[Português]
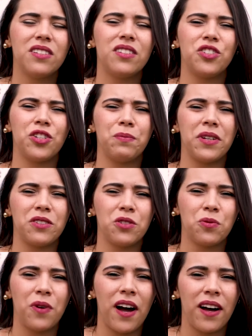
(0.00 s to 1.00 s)
seja
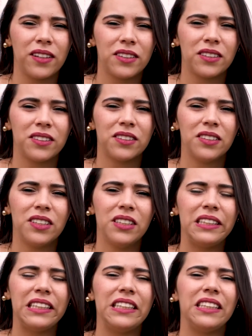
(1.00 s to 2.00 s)
abençoada
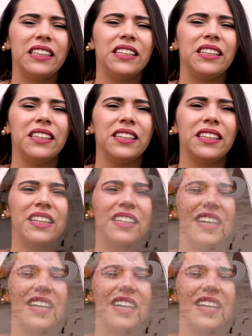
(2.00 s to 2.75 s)
e que